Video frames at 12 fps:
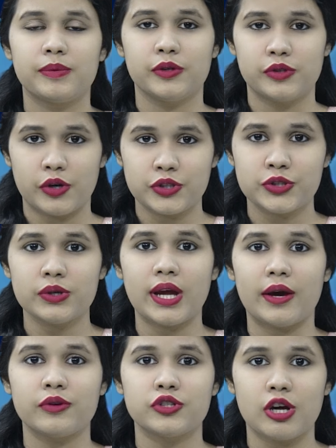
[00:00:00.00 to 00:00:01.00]
প্রিয় দর্শক
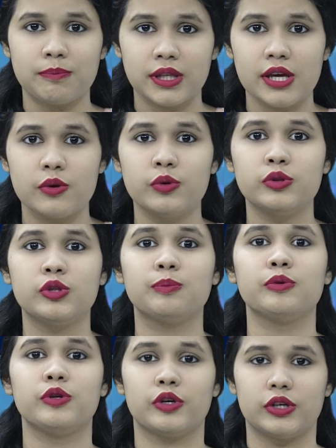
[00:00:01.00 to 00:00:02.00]
এখন সব থেকে
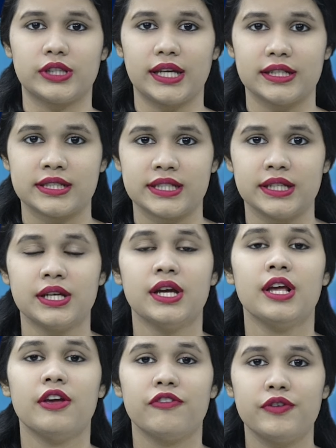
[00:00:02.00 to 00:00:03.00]
গুরুত্বপূর্ণ কথায় আসি
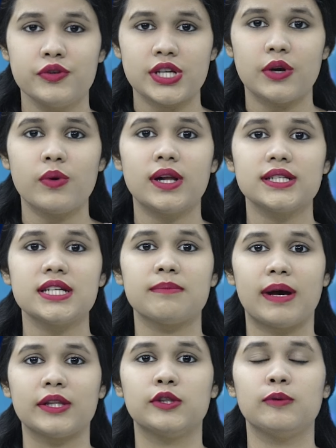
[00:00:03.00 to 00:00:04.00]
ফিউচার ওয়ার্ল্ডের
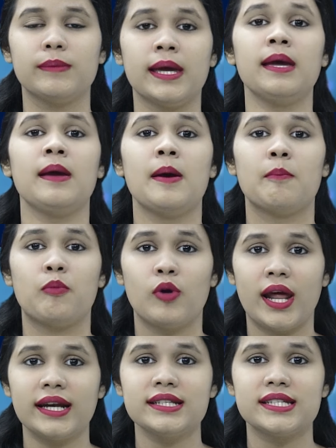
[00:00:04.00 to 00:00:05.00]
মাধ্যমে
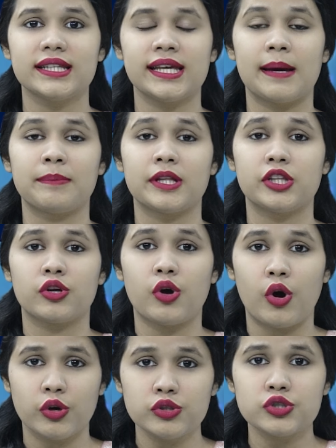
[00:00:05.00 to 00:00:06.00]
পোল্যান্ড যেতে আপনাদের
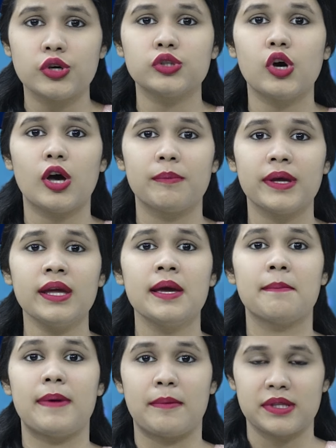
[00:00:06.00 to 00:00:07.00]
খরচ কত হবে
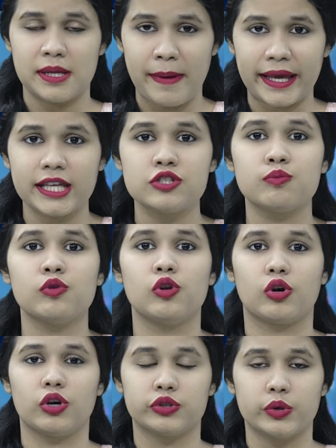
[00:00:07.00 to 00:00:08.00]
বা আমাদের প্যাকেজ মূল্য
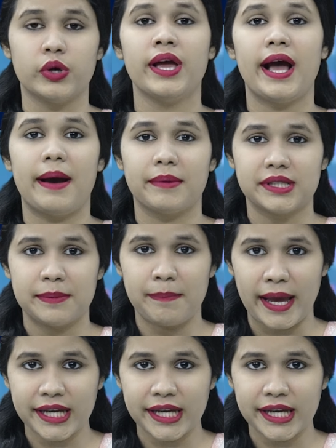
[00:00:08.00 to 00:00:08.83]
কত আমাদের